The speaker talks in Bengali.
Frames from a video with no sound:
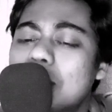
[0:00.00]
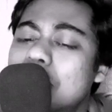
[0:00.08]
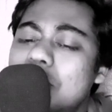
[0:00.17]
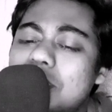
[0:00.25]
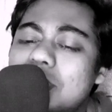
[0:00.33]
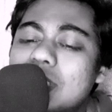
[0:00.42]

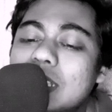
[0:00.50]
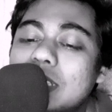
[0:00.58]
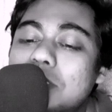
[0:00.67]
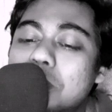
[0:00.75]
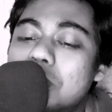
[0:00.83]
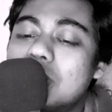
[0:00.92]
এমন
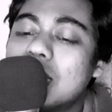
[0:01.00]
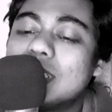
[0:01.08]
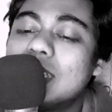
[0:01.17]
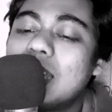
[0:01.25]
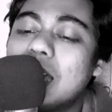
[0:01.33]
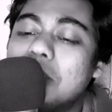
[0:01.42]
স্নিগ্ধ
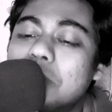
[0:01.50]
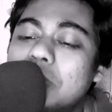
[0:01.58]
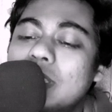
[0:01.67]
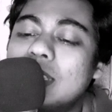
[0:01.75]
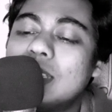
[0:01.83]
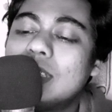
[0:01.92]
চাঁদের
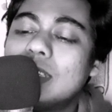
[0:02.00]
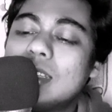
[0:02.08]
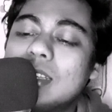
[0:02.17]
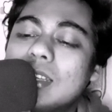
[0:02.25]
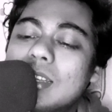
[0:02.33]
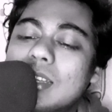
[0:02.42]
আলোয়
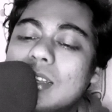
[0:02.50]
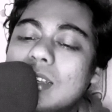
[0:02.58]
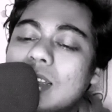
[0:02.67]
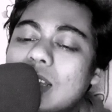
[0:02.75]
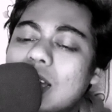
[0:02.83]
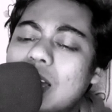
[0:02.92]

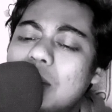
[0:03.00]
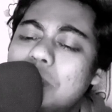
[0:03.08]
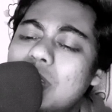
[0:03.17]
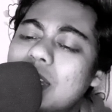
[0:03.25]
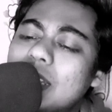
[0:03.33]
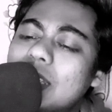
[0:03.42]

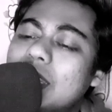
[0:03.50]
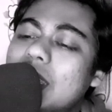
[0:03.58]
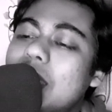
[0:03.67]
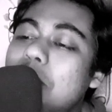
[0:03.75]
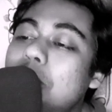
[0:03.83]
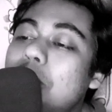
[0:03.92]
আপনারা
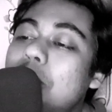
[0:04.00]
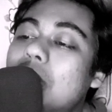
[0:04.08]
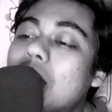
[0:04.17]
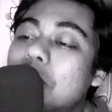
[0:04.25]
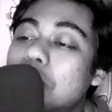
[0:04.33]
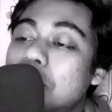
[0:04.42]
কেউ
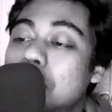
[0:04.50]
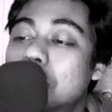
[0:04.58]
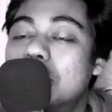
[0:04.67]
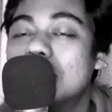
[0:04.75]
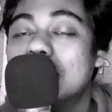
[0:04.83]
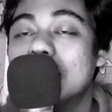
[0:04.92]
কারো
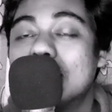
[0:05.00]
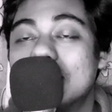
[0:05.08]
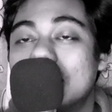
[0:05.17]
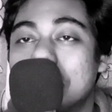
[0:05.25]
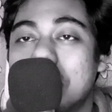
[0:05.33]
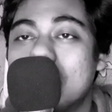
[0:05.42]
মুখ
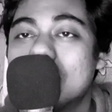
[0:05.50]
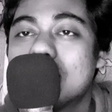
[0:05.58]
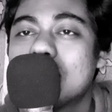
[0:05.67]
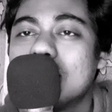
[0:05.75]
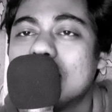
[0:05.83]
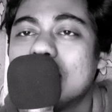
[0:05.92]
দেখতে
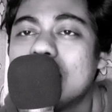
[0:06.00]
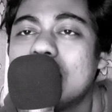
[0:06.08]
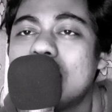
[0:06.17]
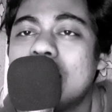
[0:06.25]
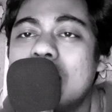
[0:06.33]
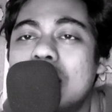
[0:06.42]
পারছেন না
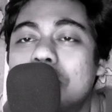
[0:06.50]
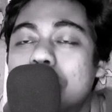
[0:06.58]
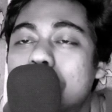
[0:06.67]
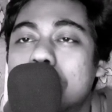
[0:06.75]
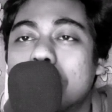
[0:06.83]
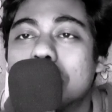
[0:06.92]

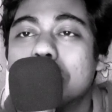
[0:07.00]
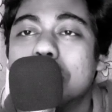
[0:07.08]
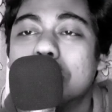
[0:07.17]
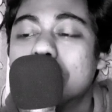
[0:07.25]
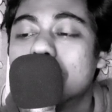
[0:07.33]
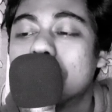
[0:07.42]
শত
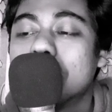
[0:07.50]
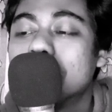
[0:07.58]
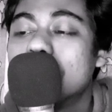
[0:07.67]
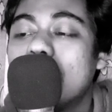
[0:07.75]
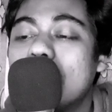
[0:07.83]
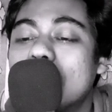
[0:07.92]
শত
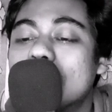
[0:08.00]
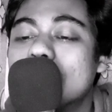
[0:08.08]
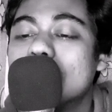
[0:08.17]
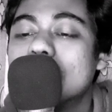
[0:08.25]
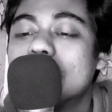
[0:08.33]
রাত